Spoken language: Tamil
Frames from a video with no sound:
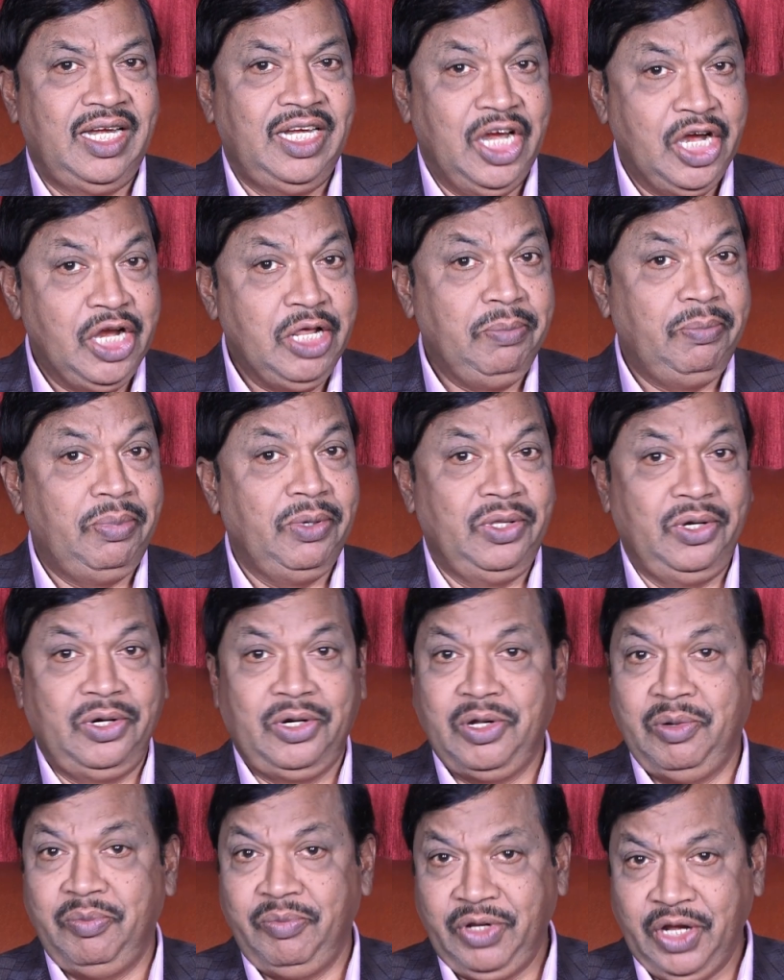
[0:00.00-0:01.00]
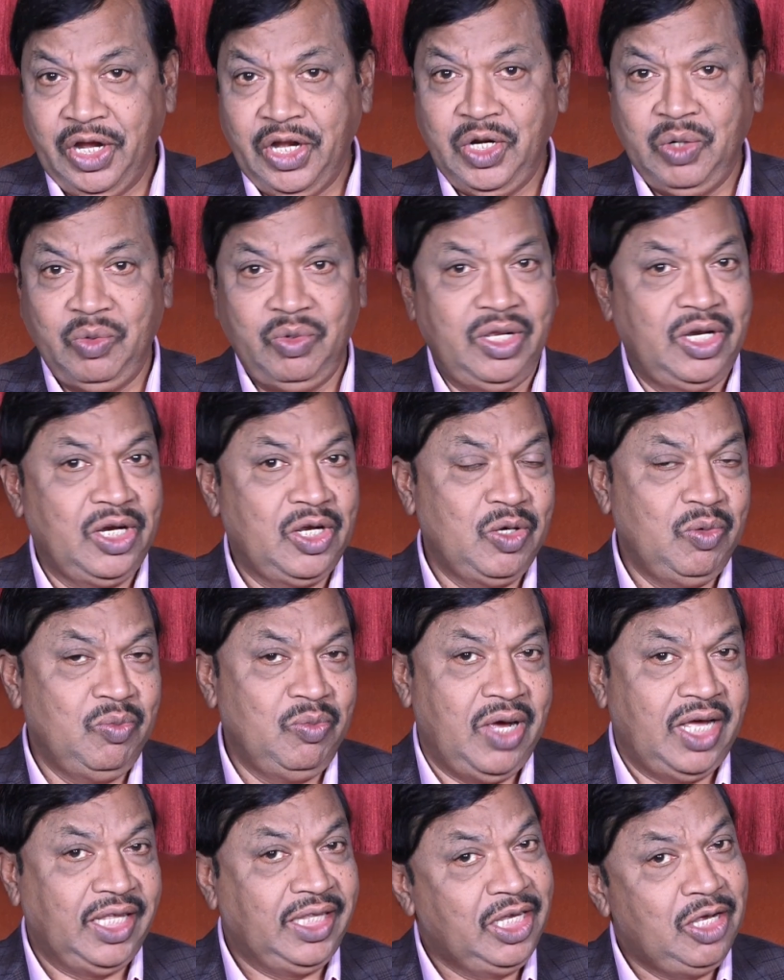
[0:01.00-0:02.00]
நினைப்பதற்கும் எண்ணுவதற்கும்
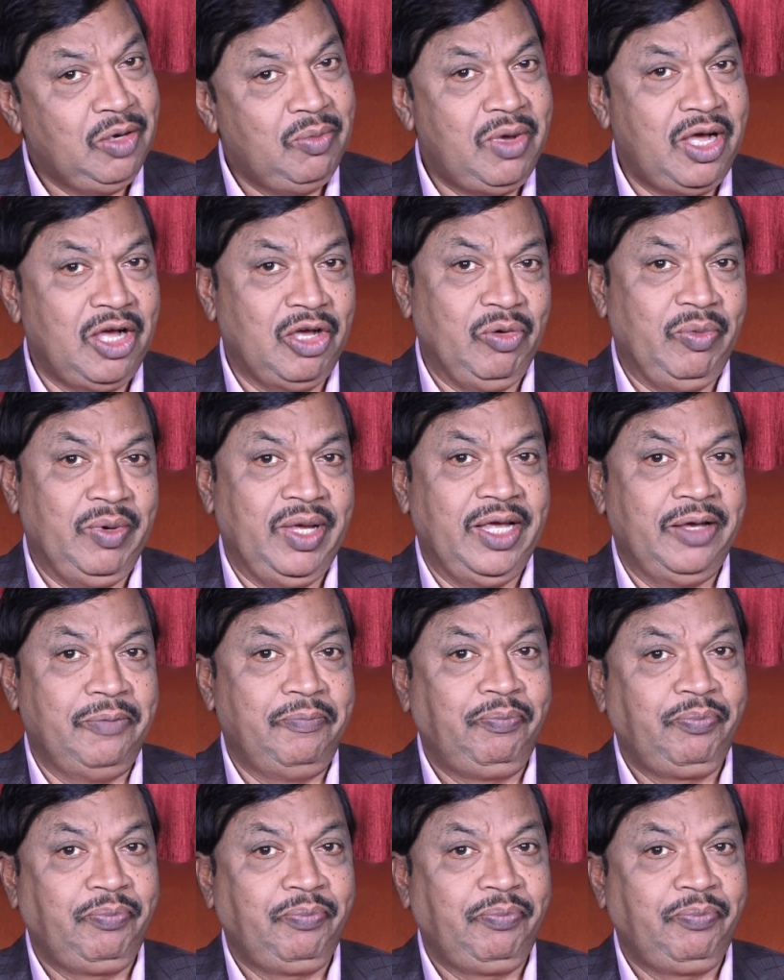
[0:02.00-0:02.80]
அதிகமாகவே